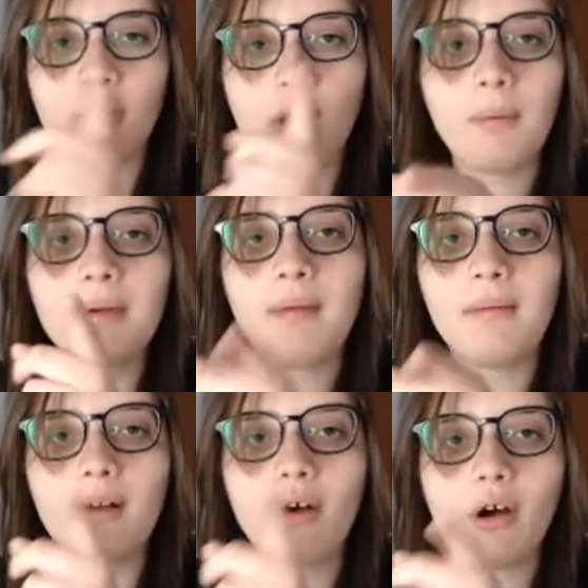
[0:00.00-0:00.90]
O,
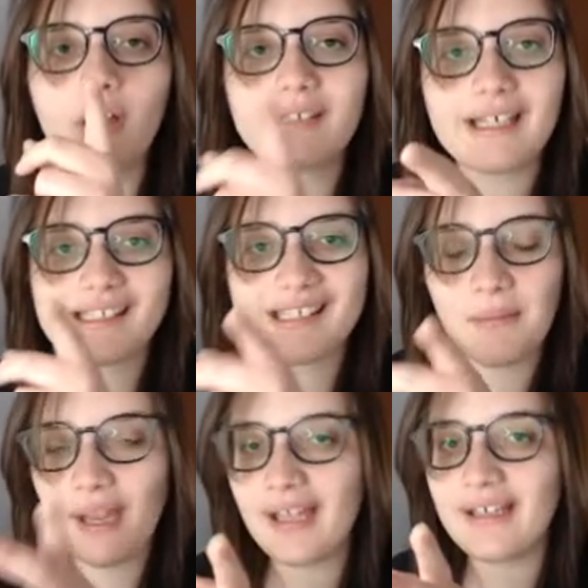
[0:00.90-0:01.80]
prima, o terza
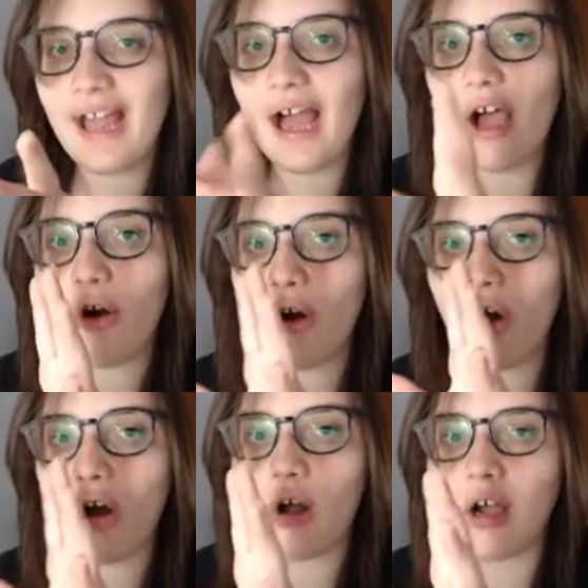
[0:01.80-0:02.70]
media
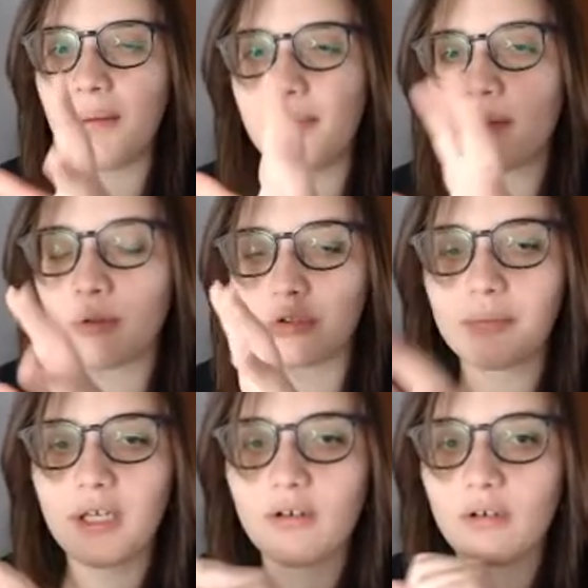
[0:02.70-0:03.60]
o uh, primo
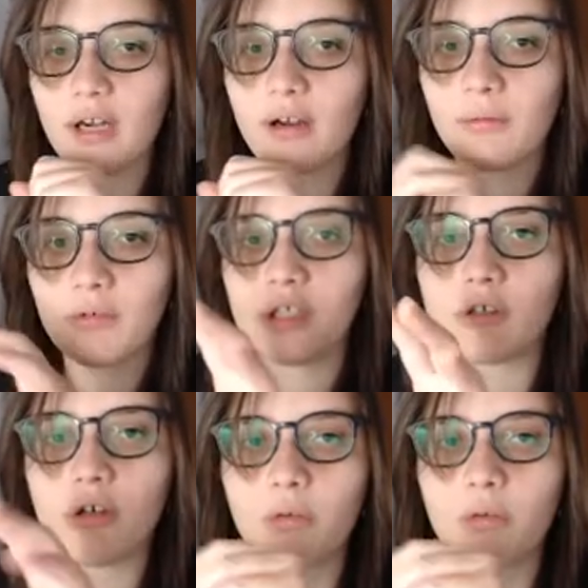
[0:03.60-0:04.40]
superiore, comunque intorno a quel